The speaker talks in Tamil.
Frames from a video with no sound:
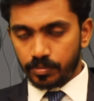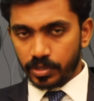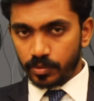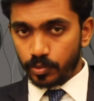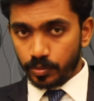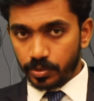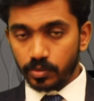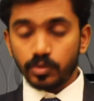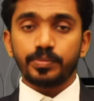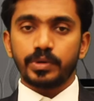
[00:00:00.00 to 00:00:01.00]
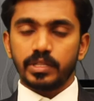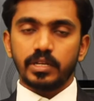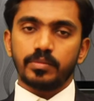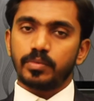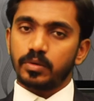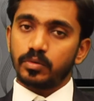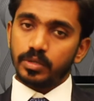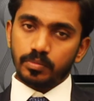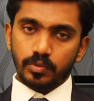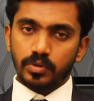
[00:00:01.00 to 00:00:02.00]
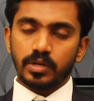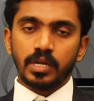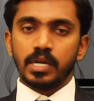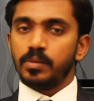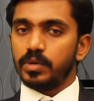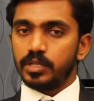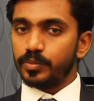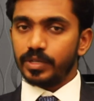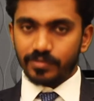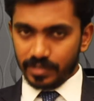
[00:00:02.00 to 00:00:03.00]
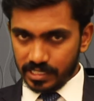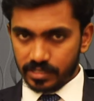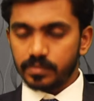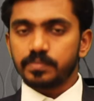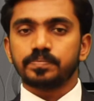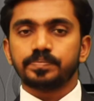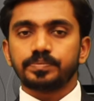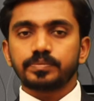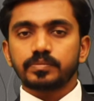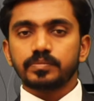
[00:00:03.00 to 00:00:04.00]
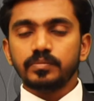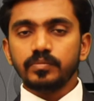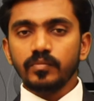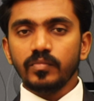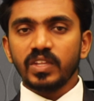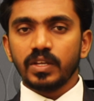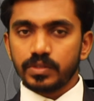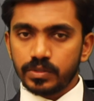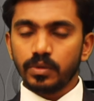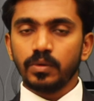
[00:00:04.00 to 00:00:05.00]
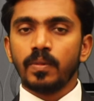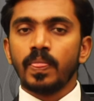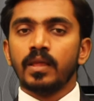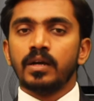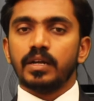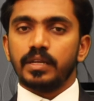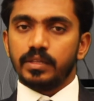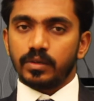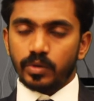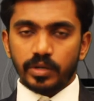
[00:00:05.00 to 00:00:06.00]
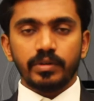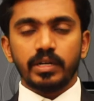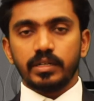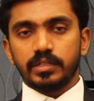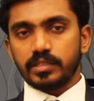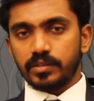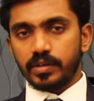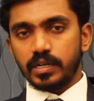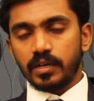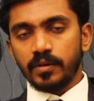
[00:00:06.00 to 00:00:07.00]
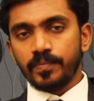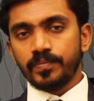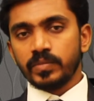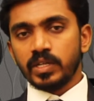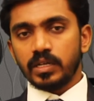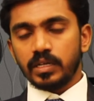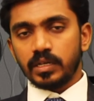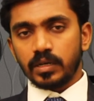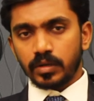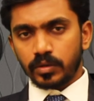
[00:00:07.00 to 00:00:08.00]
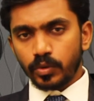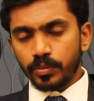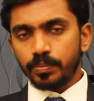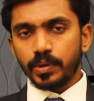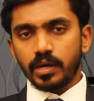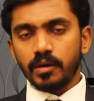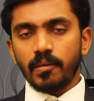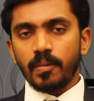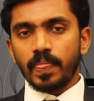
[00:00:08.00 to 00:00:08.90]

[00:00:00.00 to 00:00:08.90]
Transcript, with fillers: பிறப்புறுப்பின் நுனி பகுதியில் ஏற்படக்கூடிய புண் மற்றும் இன்ஃபெக்ஷன் ஸோ இதை குறைவாக எடுத்துக்க வேண்டாம் குறிப்பாக